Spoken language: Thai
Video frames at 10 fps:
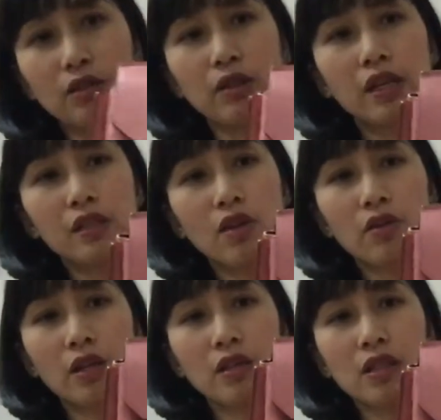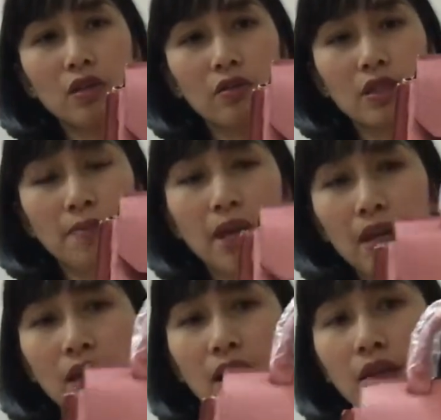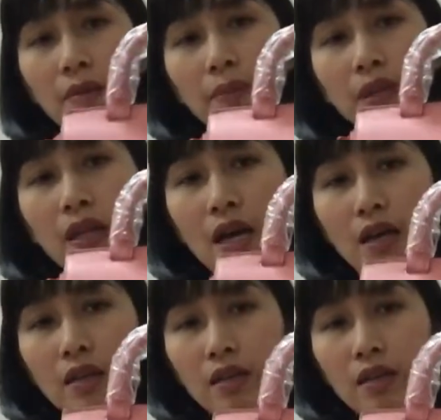ตรงนี้ก็ช่องนี้ก็ใส่โทรศัพท์ได้นะคะเนี่ยปิดได้